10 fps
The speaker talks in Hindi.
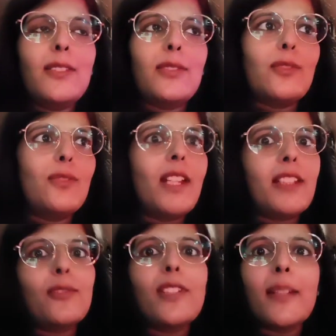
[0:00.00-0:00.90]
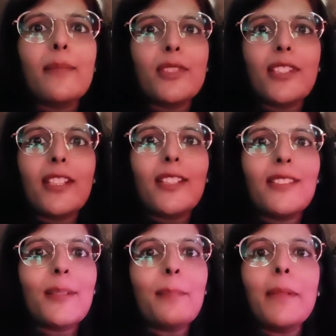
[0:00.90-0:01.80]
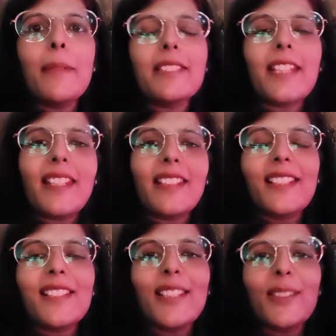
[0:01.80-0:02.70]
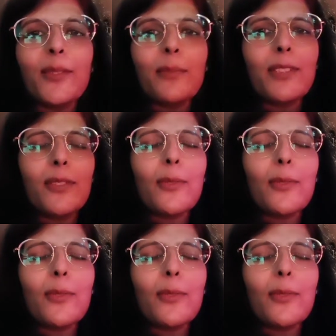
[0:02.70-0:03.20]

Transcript: सो so, एक्चुअली मुझे जब भी मैं स्कैन के लिए जाती हूँ तो मुझे